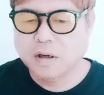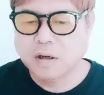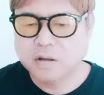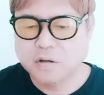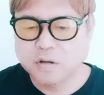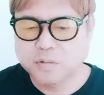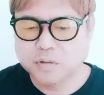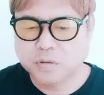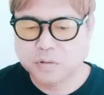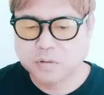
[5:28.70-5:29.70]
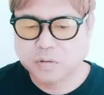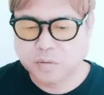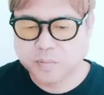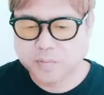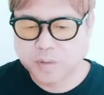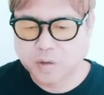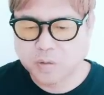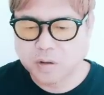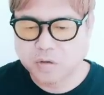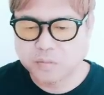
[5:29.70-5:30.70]
俳優部と
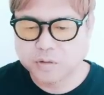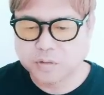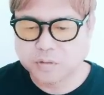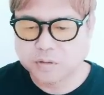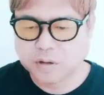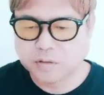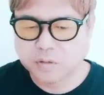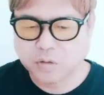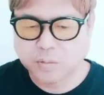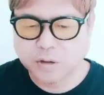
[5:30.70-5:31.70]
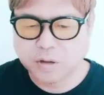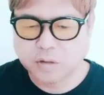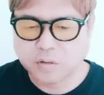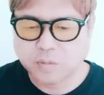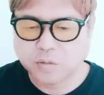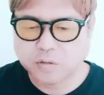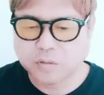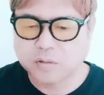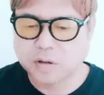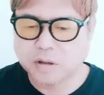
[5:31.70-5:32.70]
他の部署のスタッフのコミュニケーションがもの
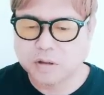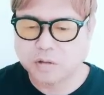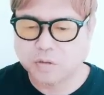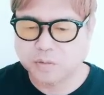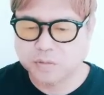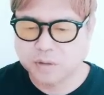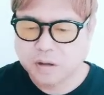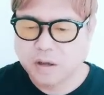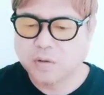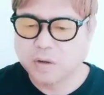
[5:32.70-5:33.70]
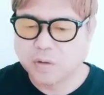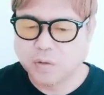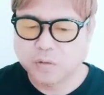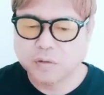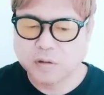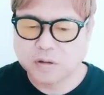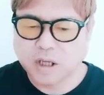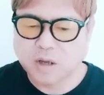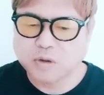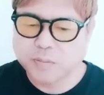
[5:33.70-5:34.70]
すごく大事だと思う。英語で
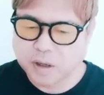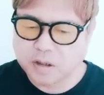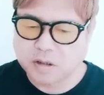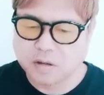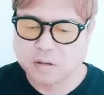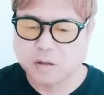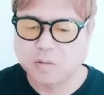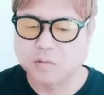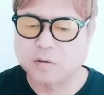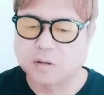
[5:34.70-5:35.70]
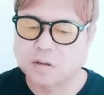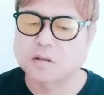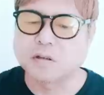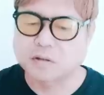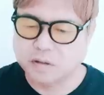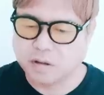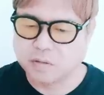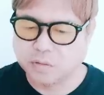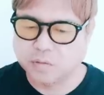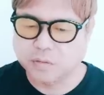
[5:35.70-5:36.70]
オンザセイムページっていうらしいです
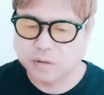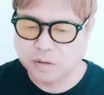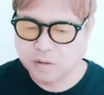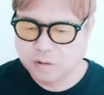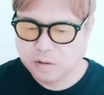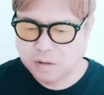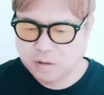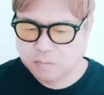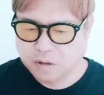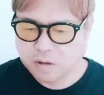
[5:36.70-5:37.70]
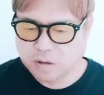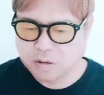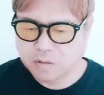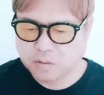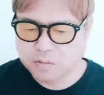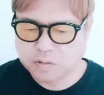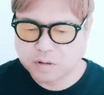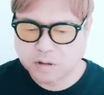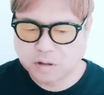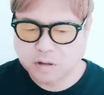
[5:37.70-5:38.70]
ね。そういうのをね。みんなが共
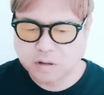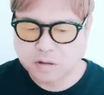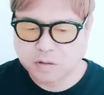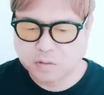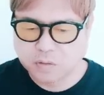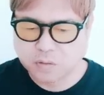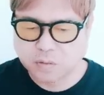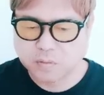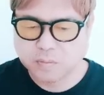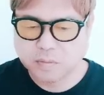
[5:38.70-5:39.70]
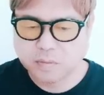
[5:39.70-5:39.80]
通して理解していくこと。